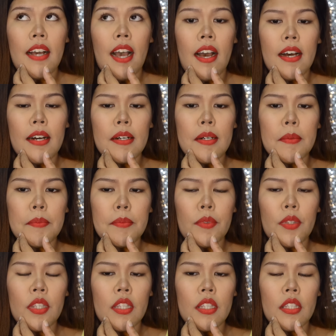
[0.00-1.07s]

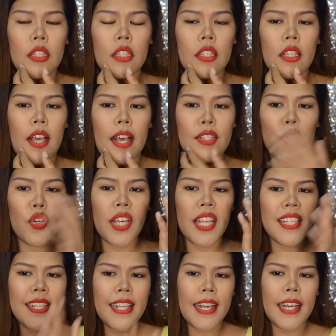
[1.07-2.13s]
Um, as you
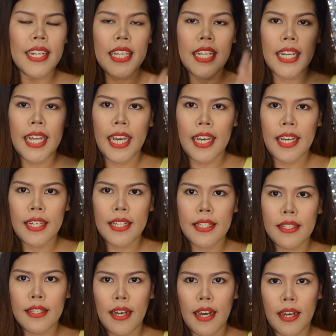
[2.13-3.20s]
can see kanina,
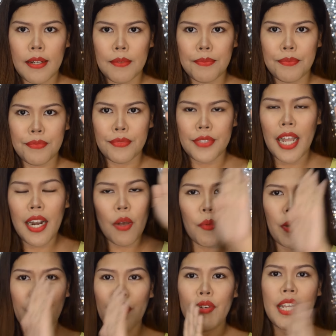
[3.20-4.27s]
um,
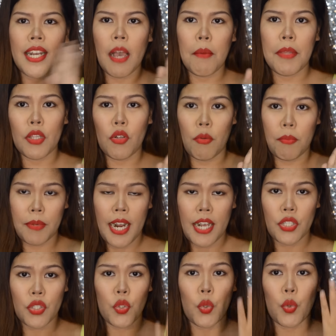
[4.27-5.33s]
dalawa yung ginamit kong
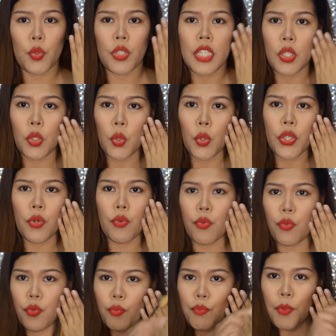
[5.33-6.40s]
brush. So, dito
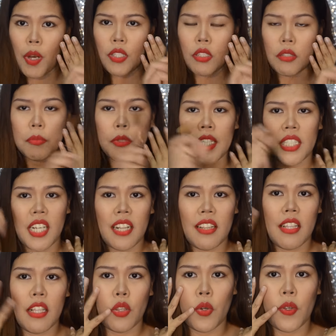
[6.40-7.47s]
yung paddle brush
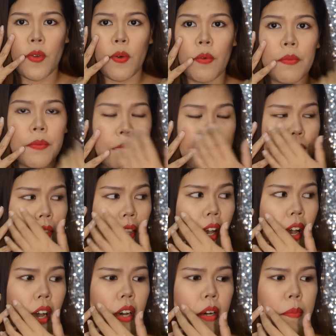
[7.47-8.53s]
and dito yung
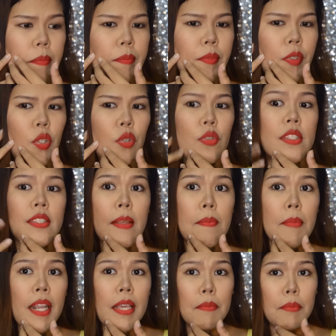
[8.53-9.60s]
um, yung
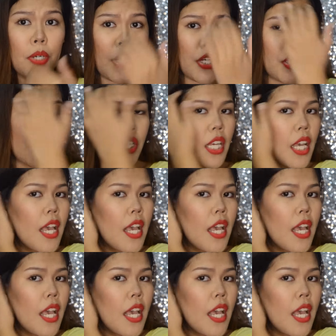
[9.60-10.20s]
stippling brush.